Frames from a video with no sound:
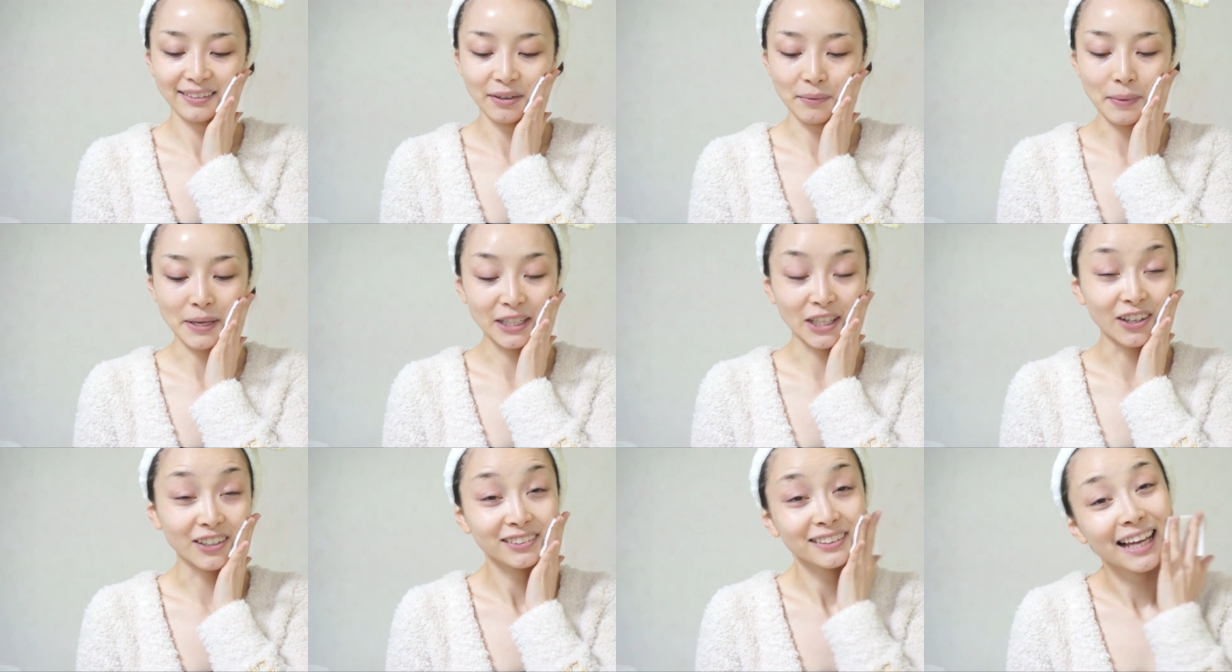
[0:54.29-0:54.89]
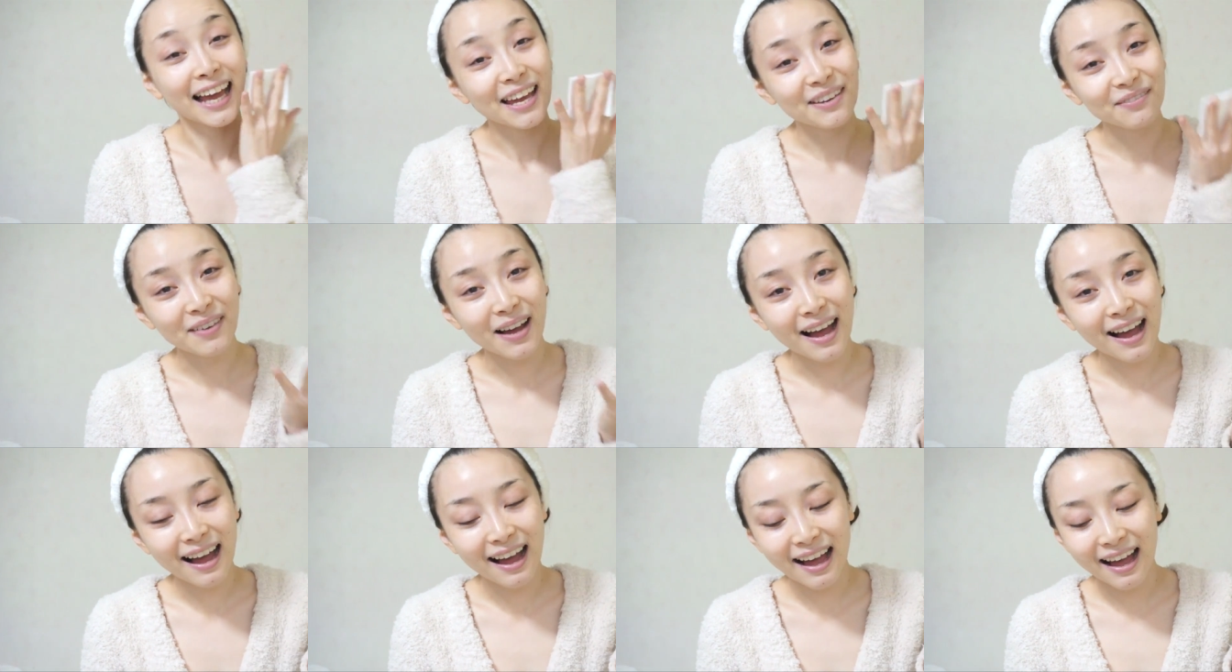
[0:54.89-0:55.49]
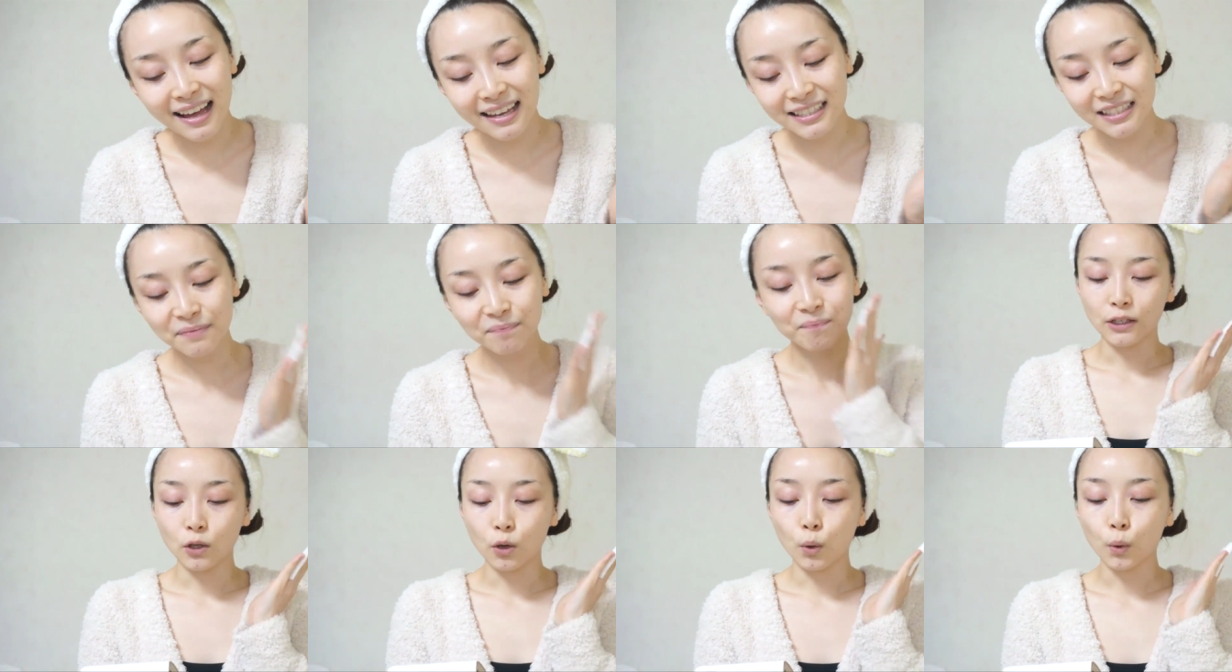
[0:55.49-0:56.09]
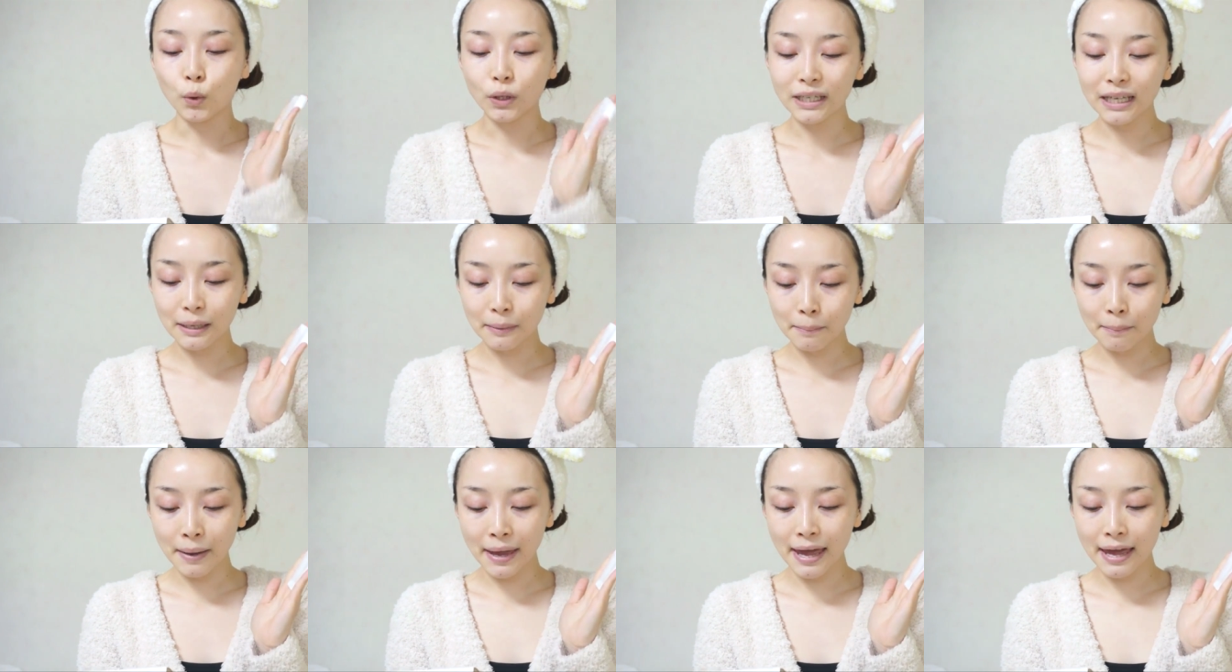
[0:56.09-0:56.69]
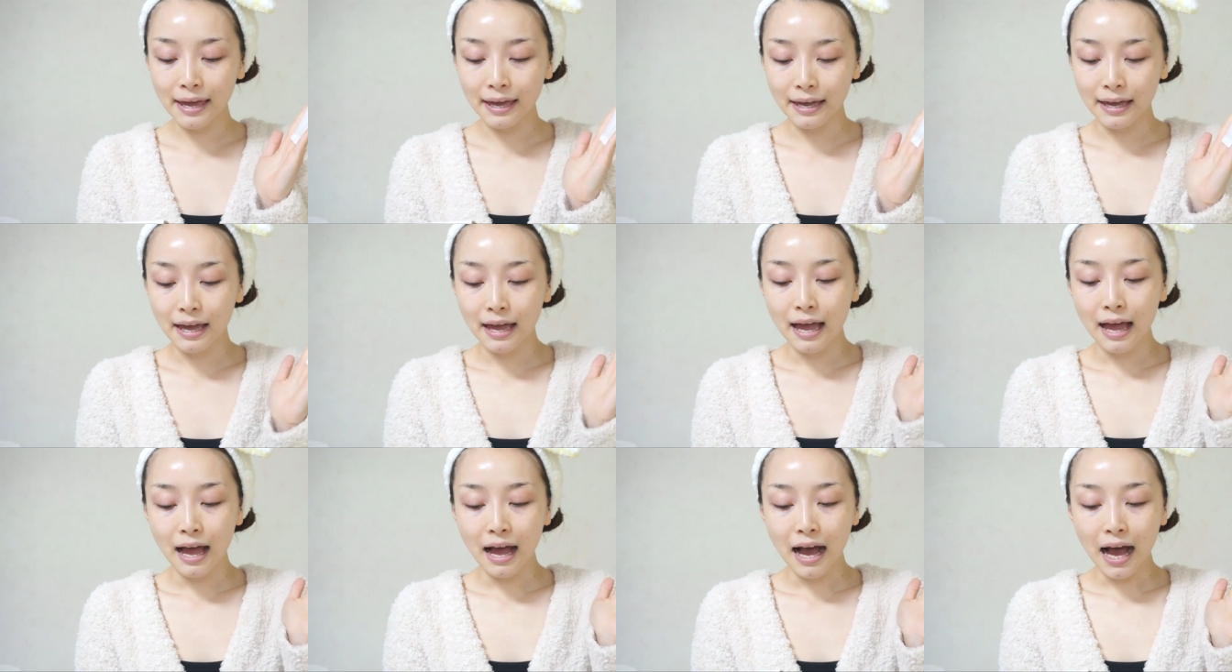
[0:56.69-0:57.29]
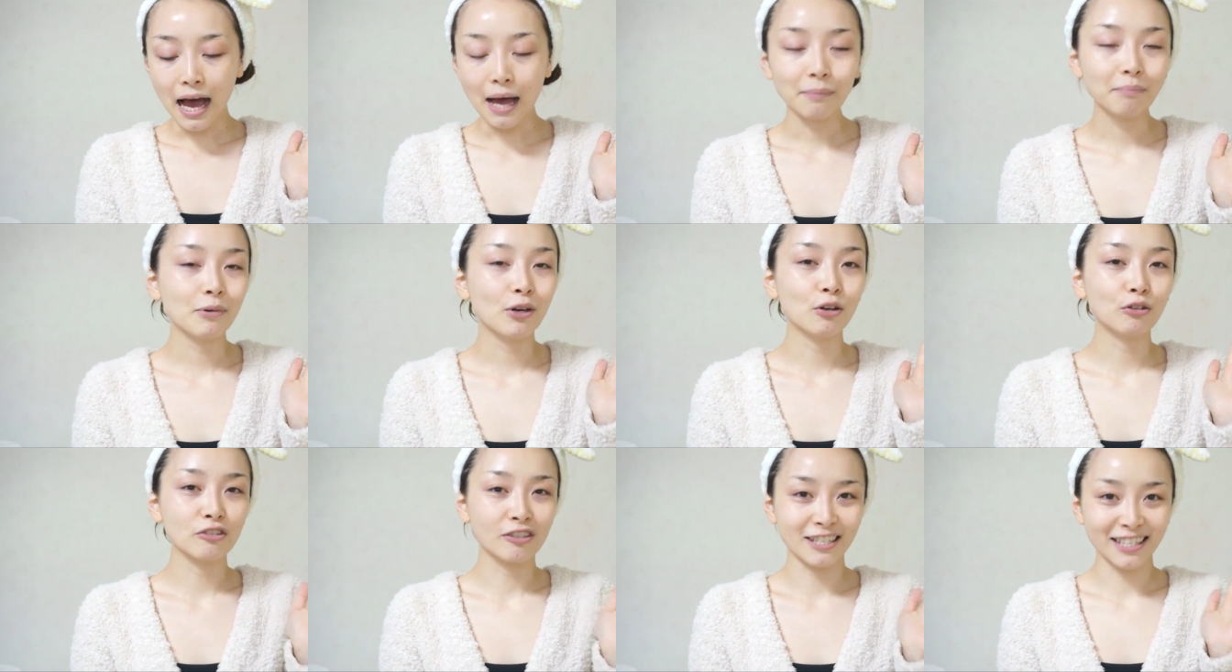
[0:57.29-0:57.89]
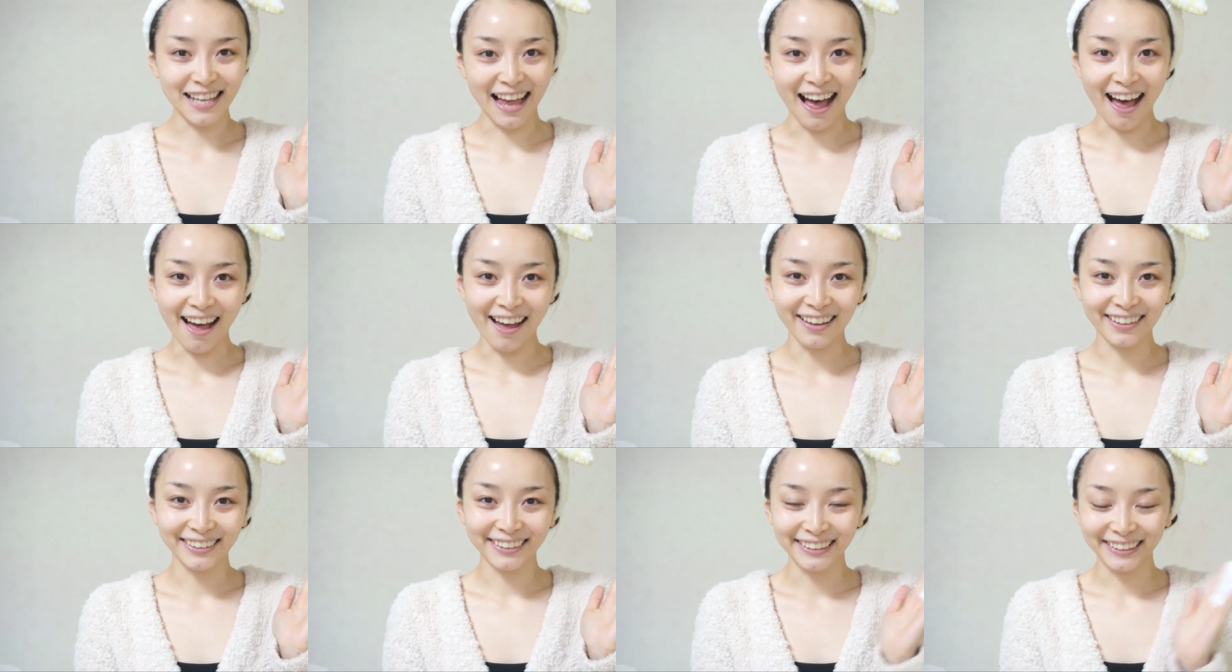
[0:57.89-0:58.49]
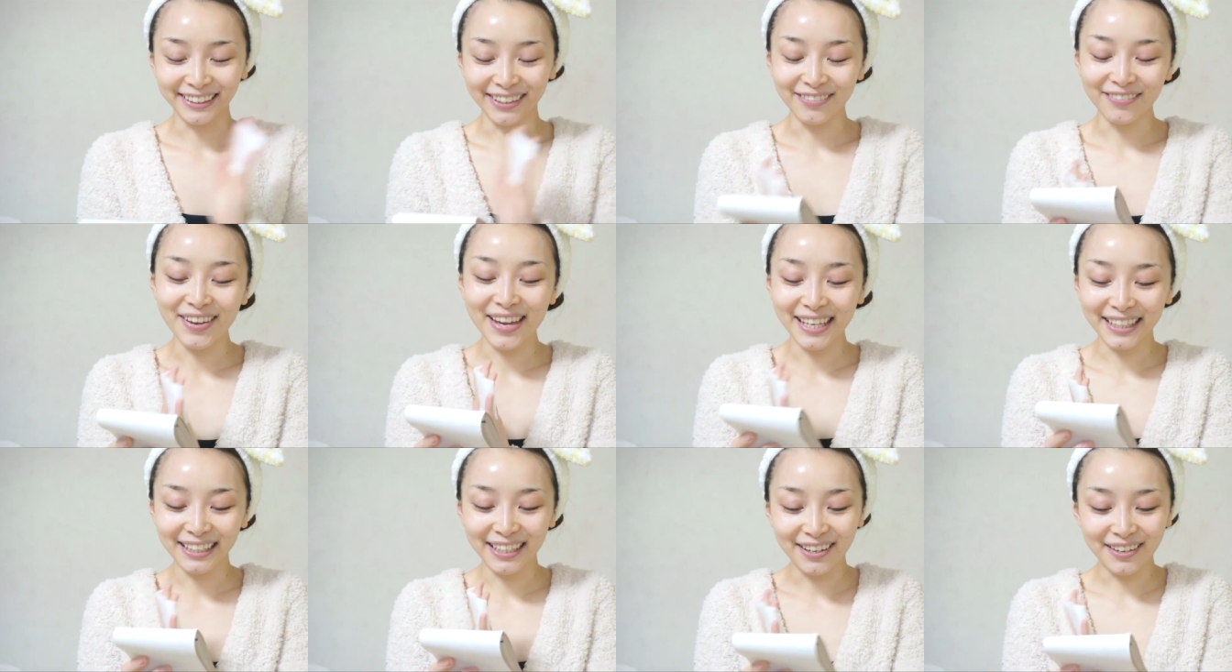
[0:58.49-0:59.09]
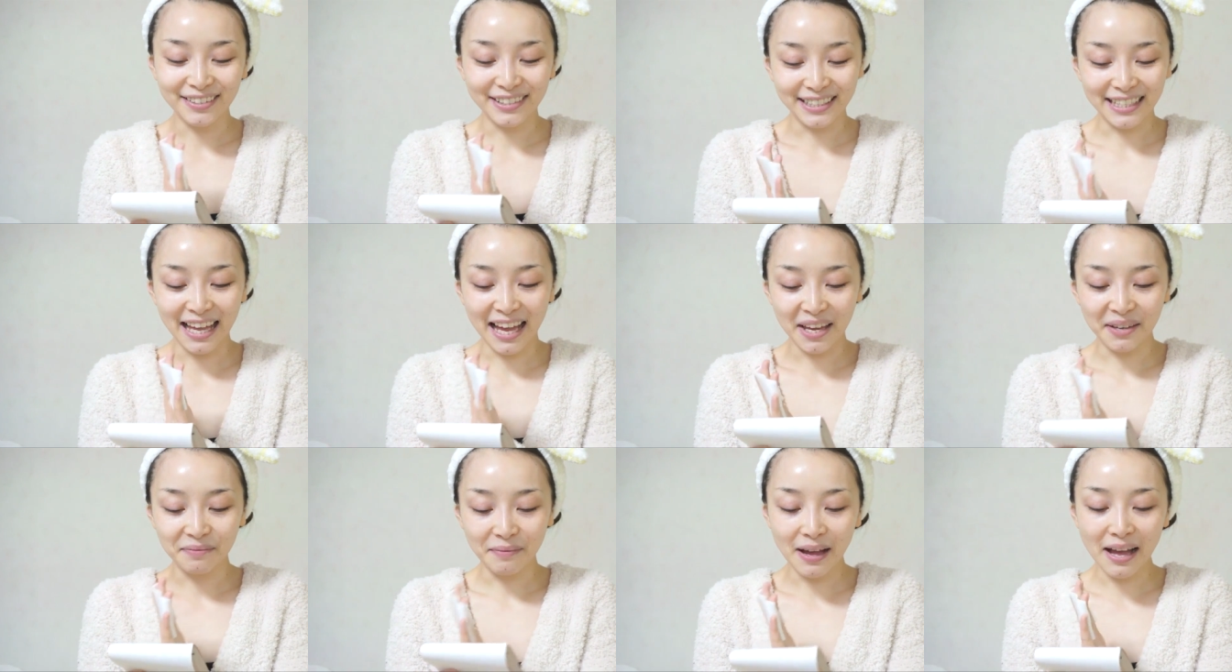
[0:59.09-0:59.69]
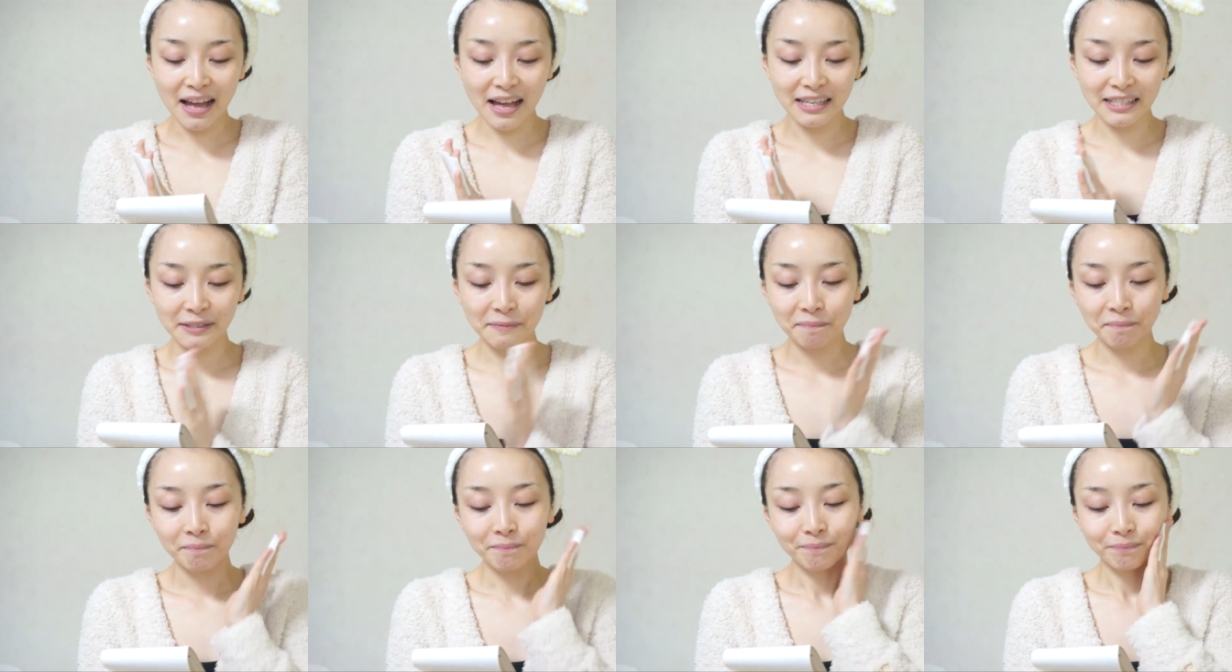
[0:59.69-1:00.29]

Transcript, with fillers: おめでとうございます。えっと、5人目、ハピョンさんおめでとうございます。